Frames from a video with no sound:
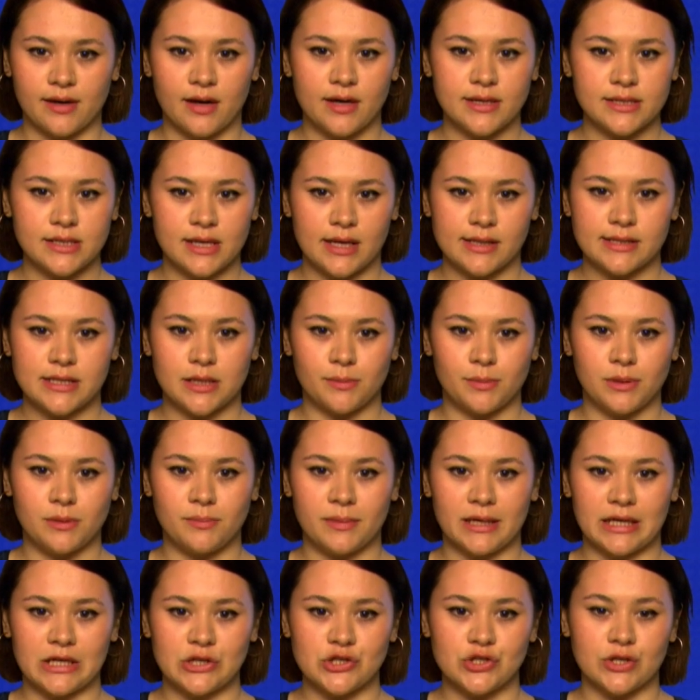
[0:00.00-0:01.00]

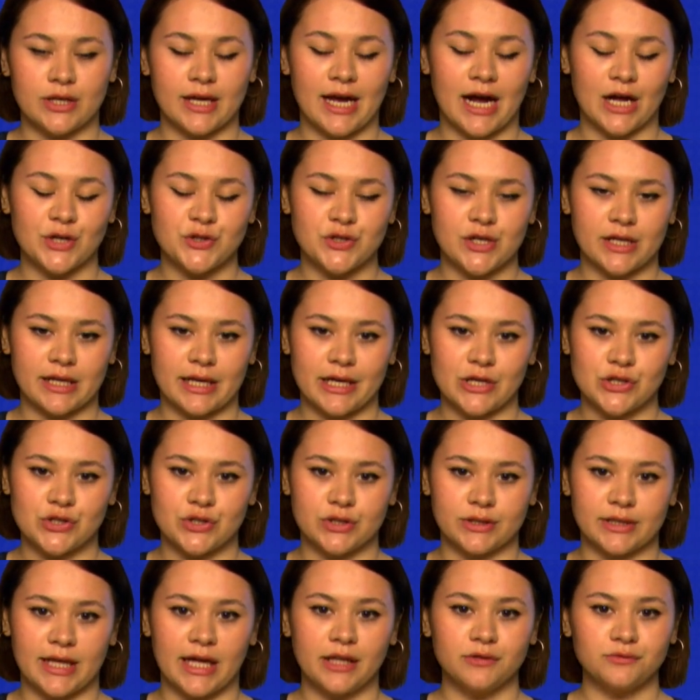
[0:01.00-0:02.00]
azaltabilmek için
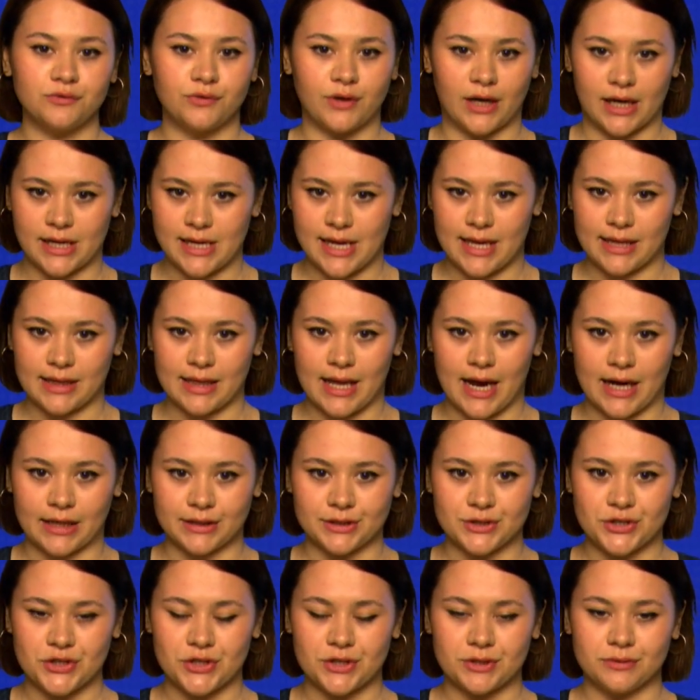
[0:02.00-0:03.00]
gerçekleştirilen
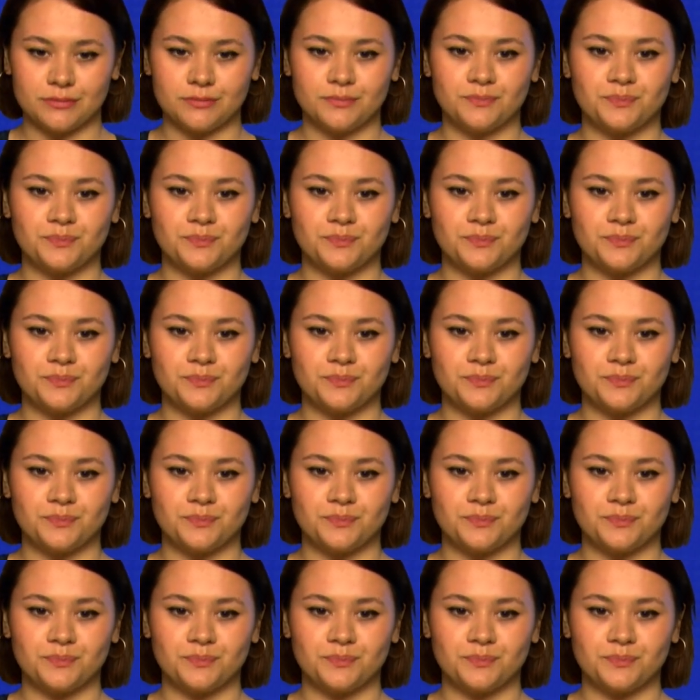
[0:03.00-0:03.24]
faaliyetlerdir.